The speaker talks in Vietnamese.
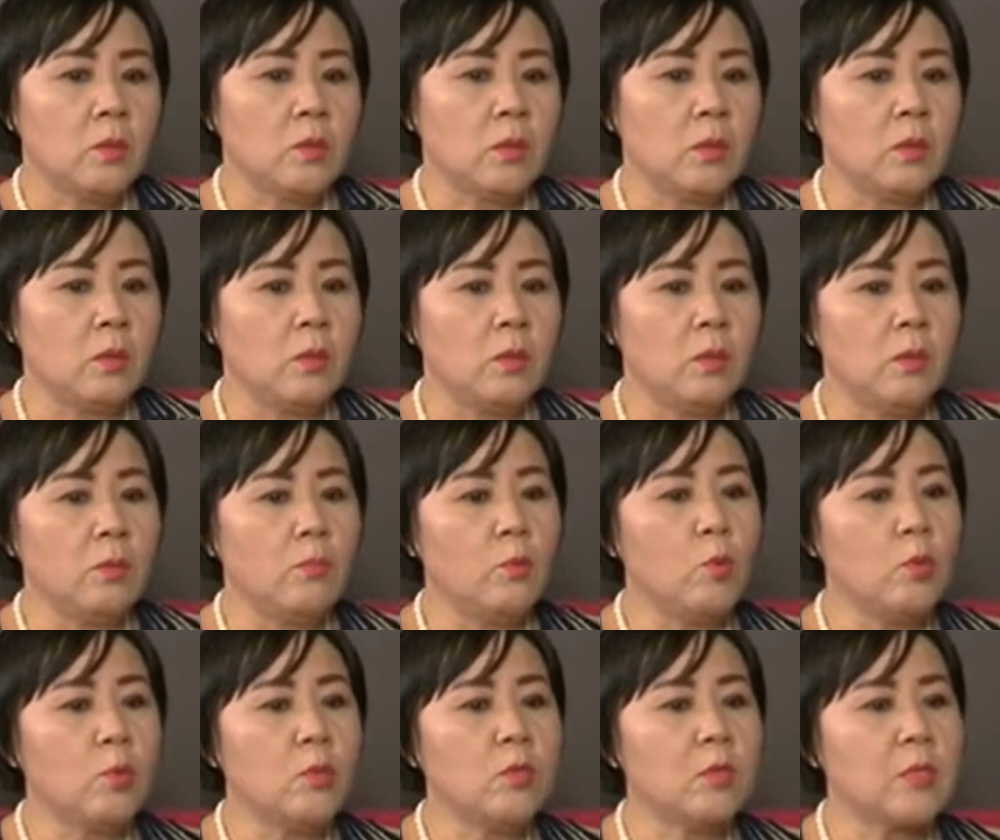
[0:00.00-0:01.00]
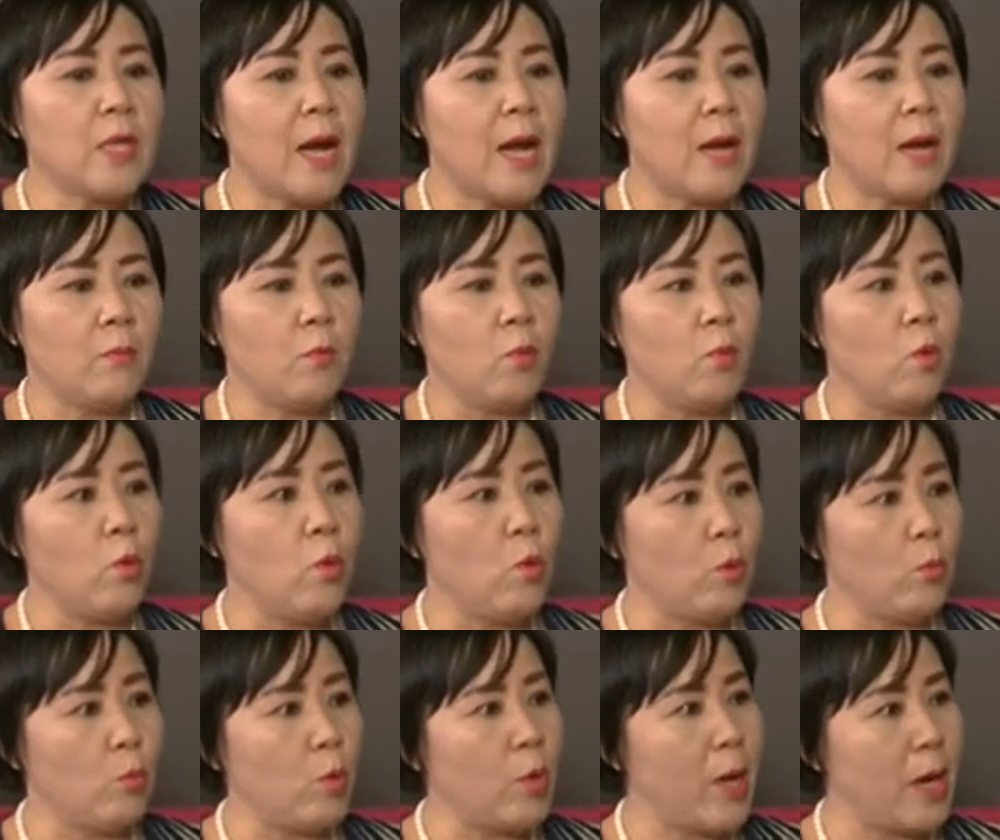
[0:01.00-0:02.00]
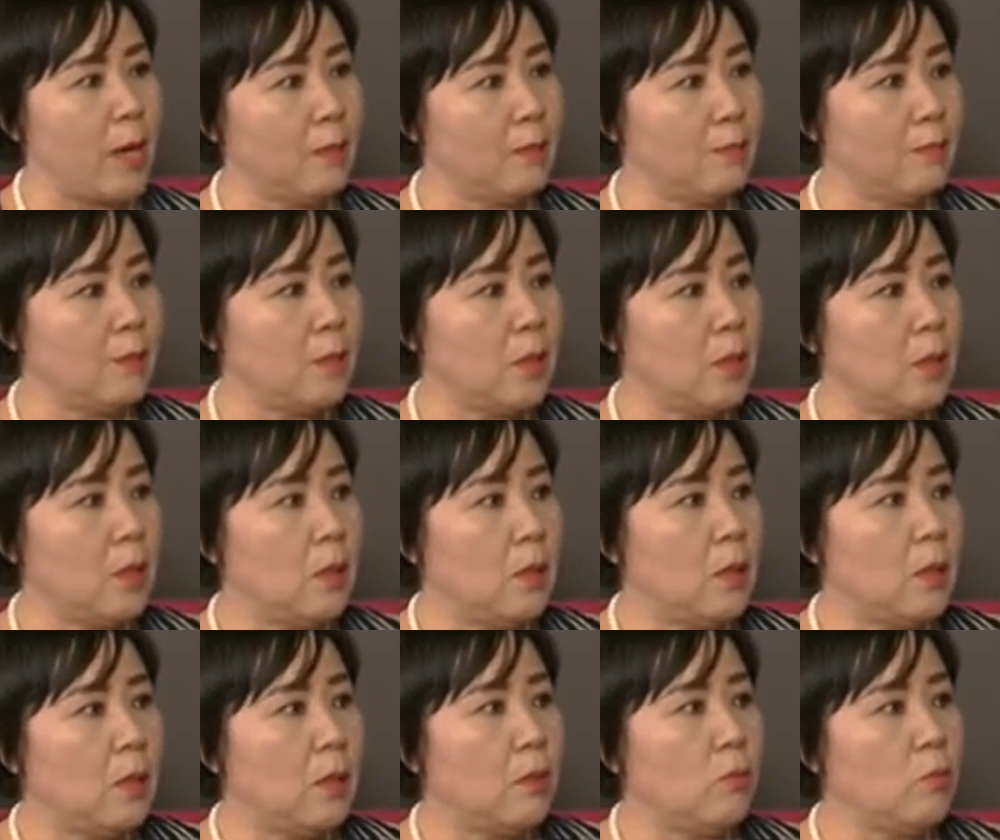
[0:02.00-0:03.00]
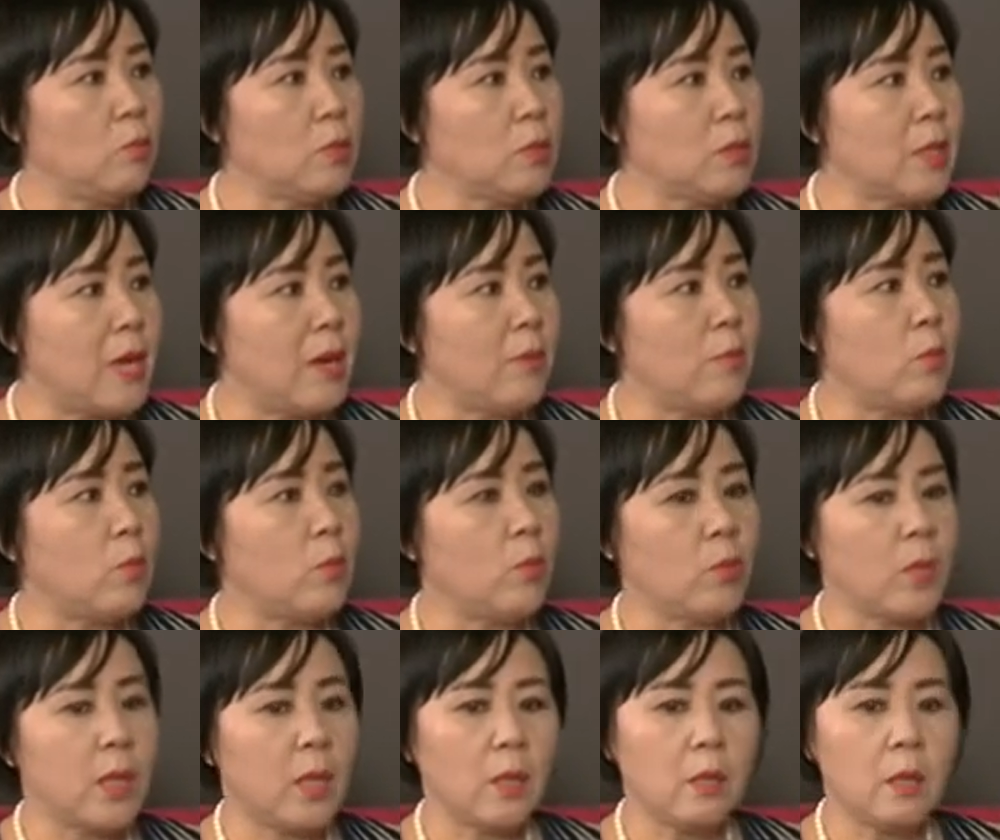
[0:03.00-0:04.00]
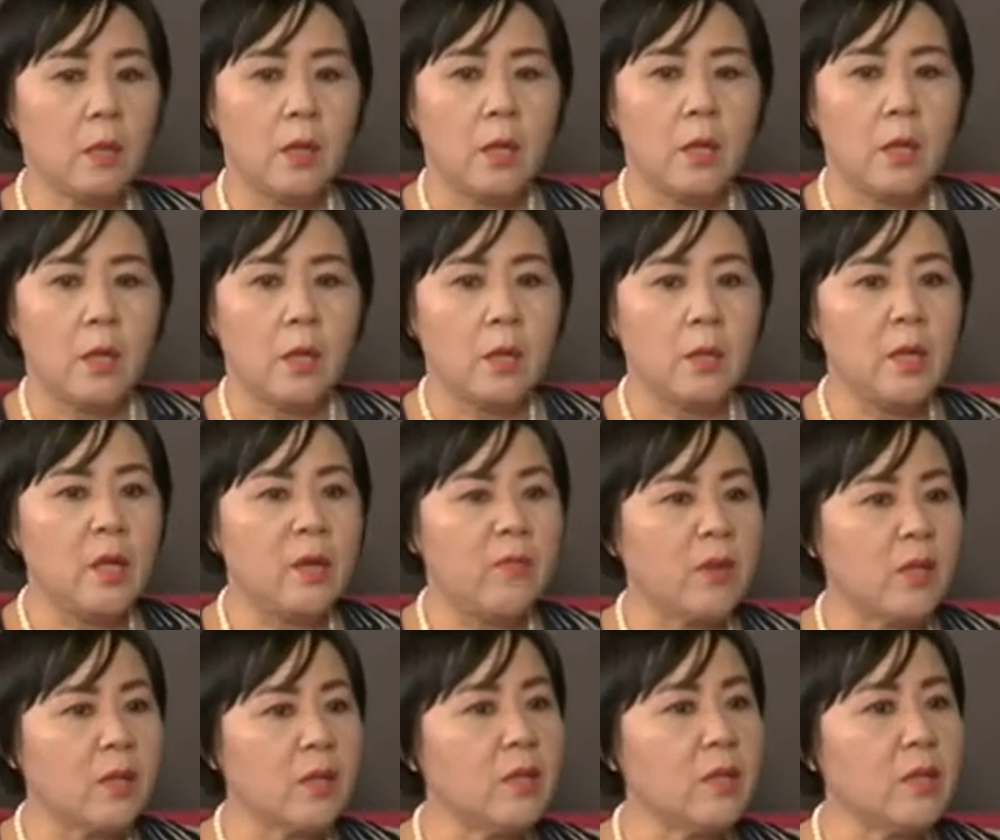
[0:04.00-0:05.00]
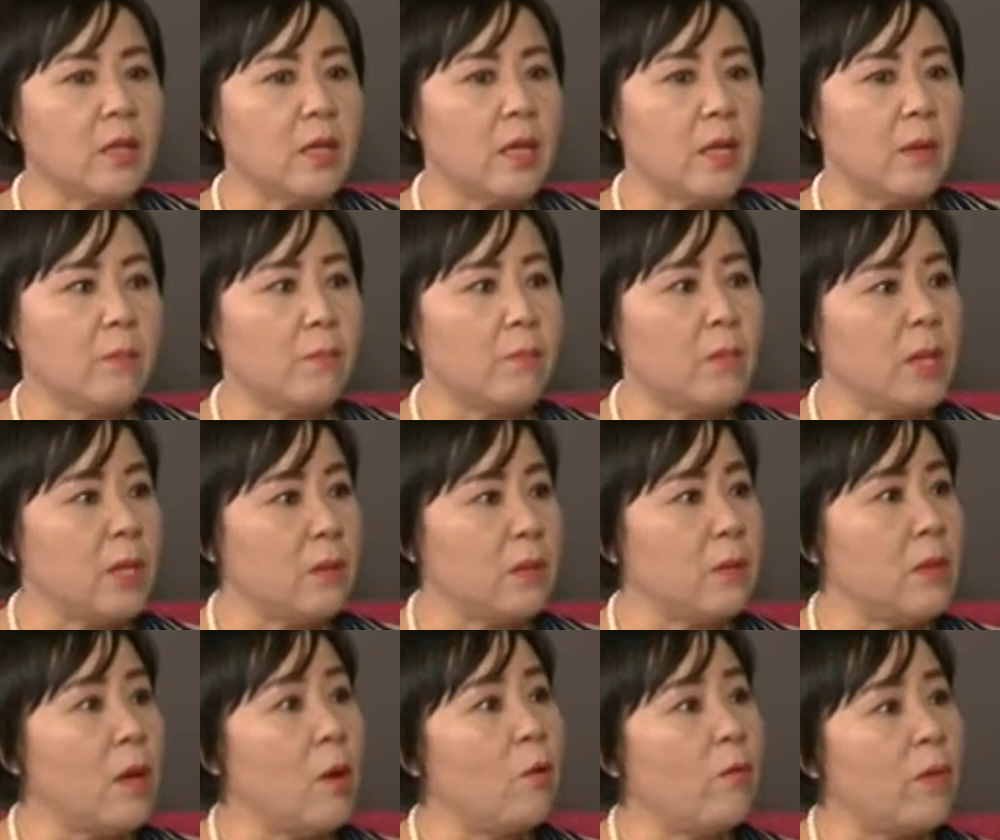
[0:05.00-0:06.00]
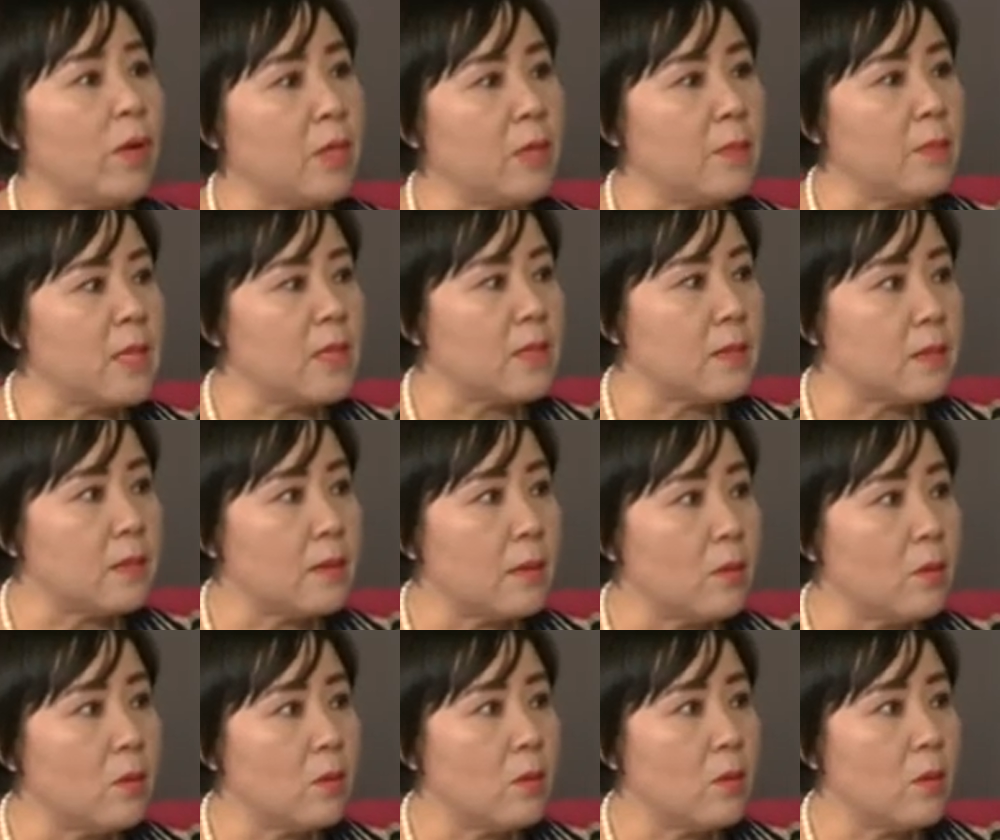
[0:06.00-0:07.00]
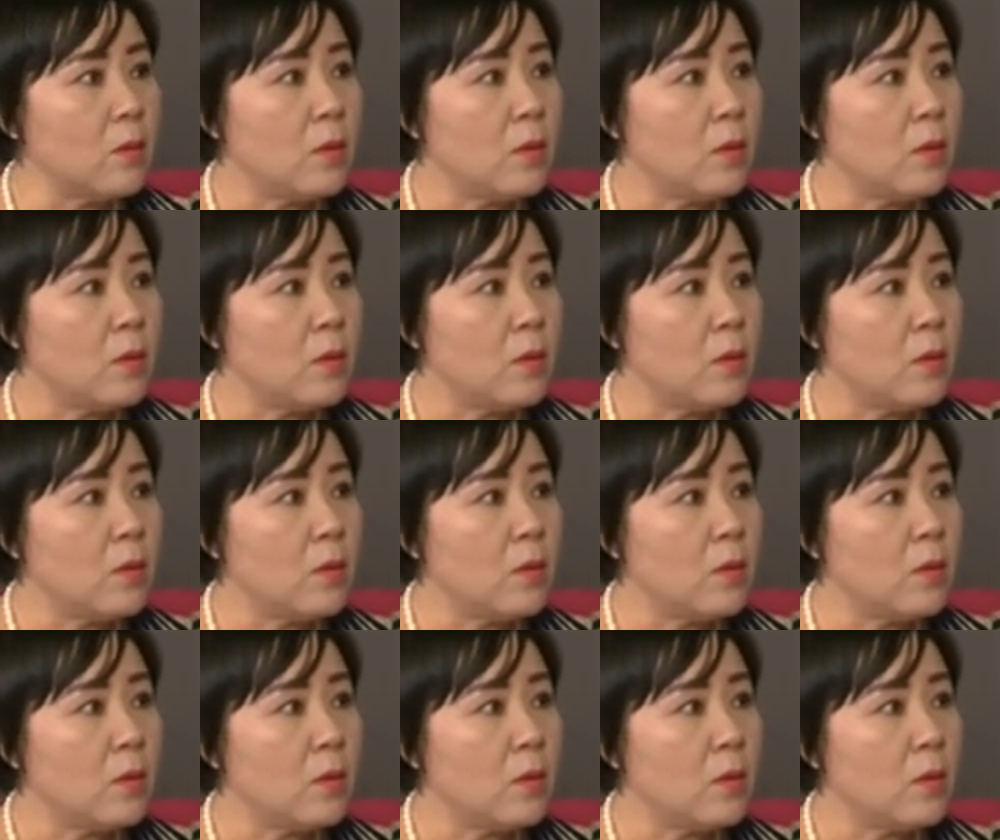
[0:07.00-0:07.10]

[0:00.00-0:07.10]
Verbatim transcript: trời ơi bún cứ ra là mùi hôi mùi đắng bún ra mùi hôi mùi đắng đi phân tích thí nghiệm bây đâu phải như bây giờ đâu